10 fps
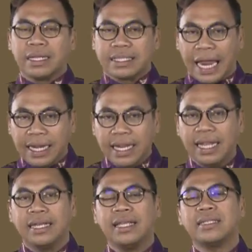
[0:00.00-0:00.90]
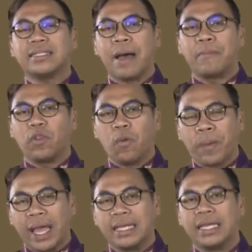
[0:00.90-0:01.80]
ชั้นดินที่ต่ำลง
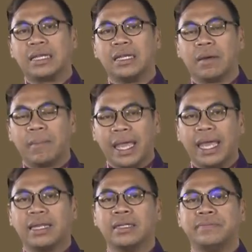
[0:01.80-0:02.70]
ไปอีก 1 เมตร